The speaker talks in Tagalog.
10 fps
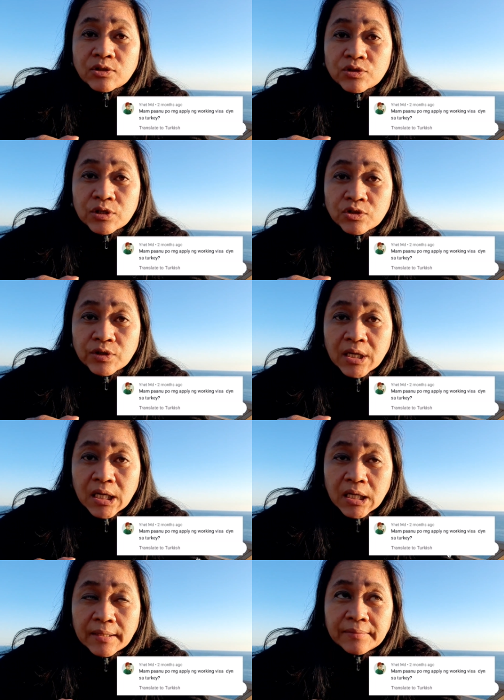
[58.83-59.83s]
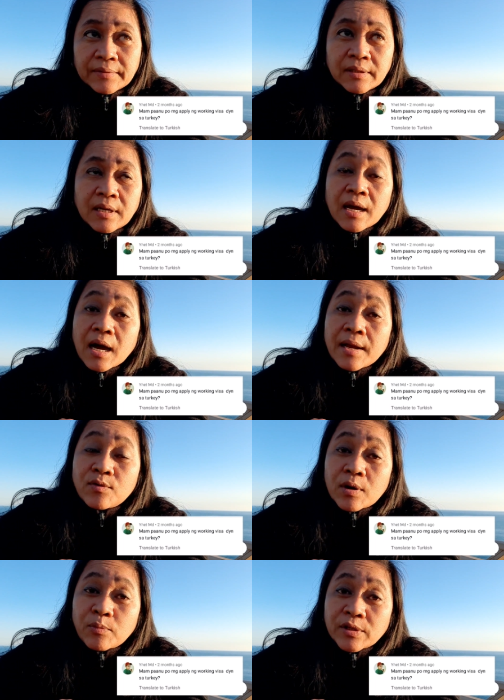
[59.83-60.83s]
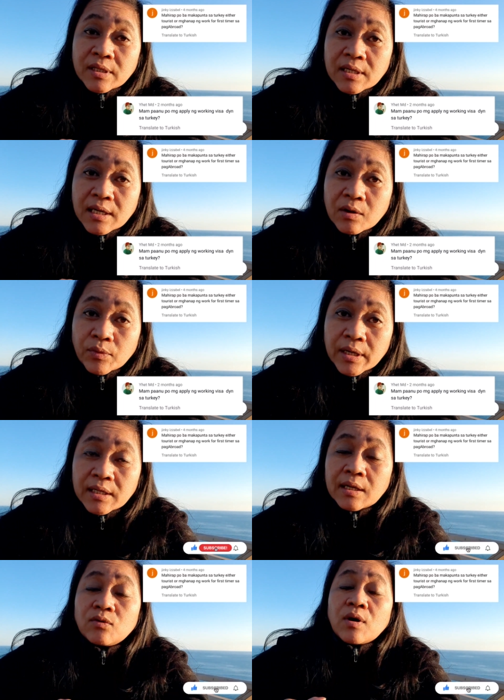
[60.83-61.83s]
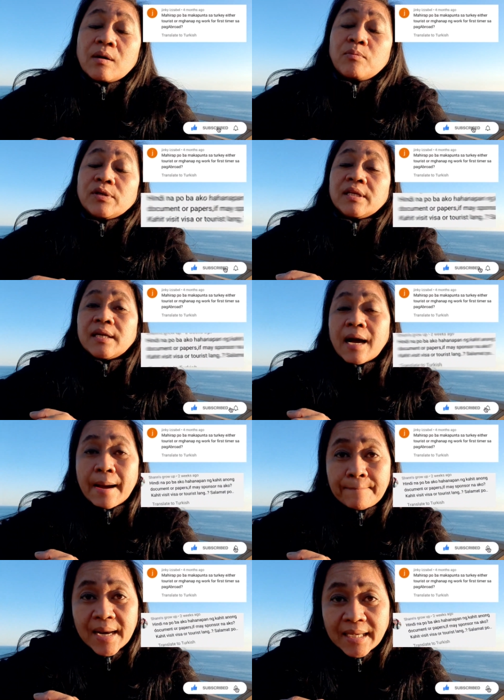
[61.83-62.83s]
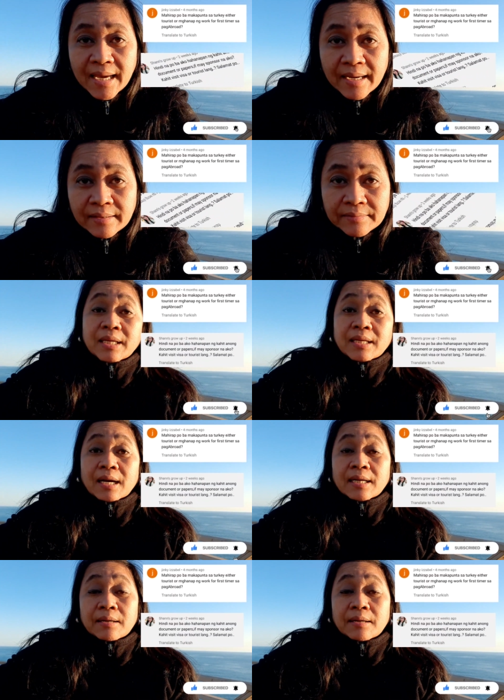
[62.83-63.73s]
dito sa Turkey. Ano ang pwede niyang gawin, ano ang pwede niyang applyan. Pinaka